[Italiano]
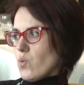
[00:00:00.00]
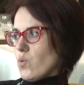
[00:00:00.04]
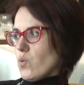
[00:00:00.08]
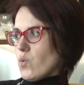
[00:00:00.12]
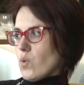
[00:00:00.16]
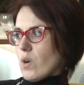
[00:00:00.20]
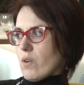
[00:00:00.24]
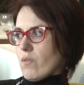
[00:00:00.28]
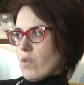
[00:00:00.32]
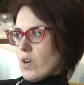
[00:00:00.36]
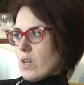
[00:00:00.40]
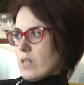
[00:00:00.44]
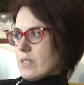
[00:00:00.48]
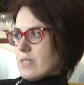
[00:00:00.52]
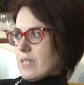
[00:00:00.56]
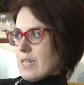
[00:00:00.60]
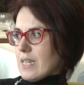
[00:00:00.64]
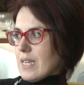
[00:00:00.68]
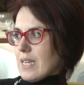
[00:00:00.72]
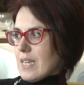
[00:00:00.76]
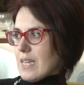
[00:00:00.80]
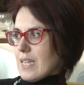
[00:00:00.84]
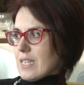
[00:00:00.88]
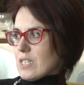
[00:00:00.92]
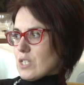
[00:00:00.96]
a
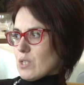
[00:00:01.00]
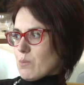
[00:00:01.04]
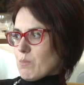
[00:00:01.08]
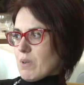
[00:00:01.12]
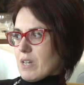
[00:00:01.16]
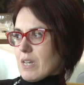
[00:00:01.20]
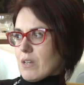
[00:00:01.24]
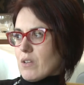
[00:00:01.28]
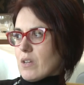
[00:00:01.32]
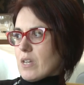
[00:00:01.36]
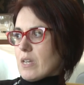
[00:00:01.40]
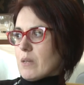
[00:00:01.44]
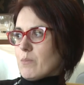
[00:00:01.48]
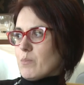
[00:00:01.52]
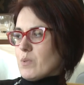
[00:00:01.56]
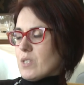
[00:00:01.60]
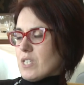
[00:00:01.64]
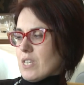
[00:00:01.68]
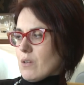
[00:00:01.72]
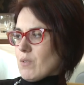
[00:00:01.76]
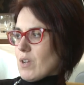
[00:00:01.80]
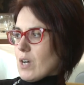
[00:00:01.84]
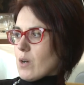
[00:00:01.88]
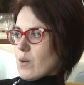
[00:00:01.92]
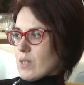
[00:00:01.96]
volte insomma, che
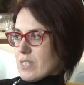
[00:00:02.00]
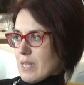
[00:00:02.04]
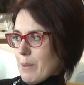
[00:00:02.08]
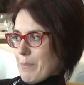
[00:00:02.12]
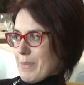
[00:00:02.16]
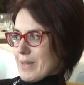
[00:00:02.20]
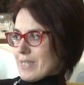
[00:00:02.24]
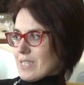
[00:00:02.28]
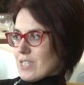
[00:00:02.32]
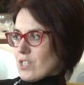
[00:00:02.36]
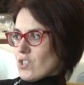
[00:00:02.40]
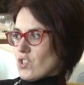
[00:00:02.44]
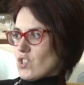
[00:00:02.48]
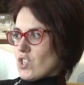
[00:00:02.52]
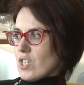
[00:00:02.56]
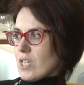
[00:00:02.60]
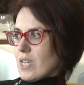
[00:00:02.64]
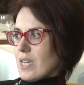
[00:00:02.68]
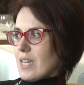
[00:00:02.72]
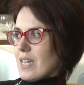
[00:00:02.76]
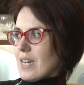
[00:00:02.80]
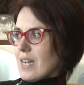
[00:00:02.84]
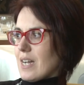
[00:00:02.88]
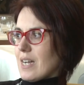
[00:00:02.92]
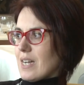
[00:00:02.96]
sia una cosa
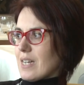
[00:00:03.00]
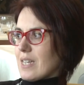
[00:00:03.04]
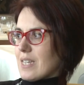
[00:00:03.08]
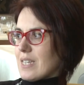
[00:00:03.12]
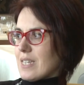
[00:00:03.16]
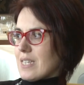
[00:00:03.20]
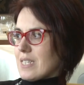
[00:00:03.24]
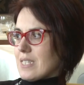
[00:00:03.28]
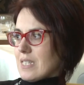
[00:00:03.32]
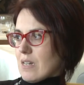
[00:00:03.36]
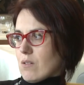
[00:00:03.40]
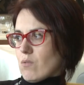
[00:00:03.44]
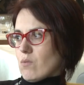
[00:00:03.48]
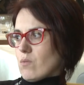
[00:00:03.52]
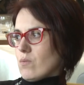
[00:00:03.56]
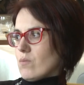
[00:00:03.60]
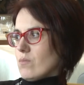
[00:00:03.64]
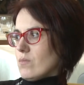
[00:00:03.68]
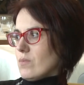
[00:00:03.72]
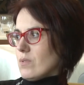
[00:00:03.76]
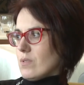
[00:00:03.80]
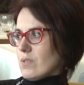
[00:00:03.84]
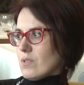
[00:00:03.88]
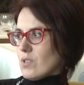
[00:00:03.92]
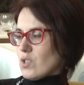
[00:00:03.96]
passeggera, che sia
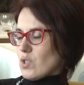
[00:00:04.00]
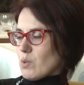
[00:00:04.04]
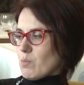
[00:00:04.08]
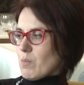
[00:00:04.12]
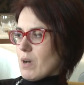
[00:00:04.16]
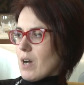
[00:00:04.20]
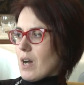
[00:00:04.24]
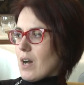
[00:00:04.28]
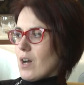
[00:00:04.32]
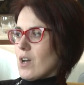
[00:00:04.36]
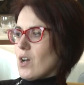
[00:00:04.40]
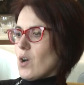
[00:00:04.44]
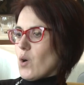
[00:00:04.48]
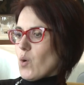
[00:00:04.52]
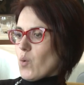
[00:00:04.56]
un, insomma,